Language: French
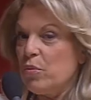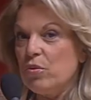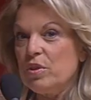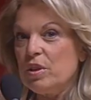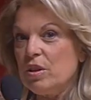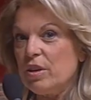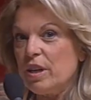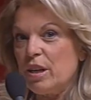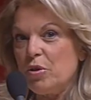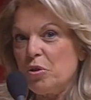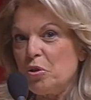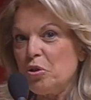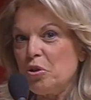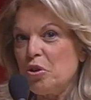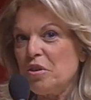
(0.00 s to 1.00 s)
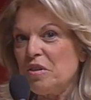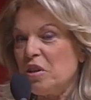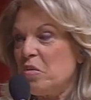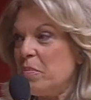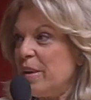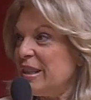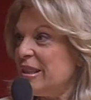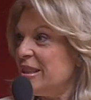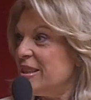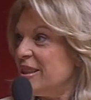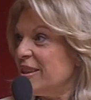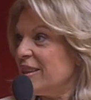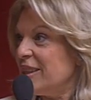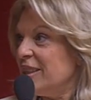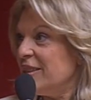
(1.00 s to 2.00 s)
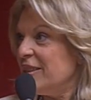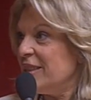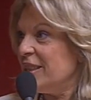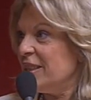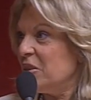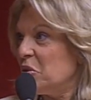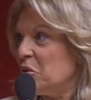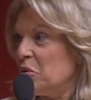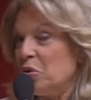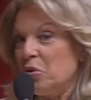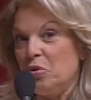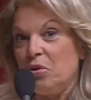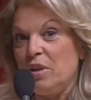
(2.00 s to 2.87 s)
répondez en quelque sorte à une partie des critiques euh,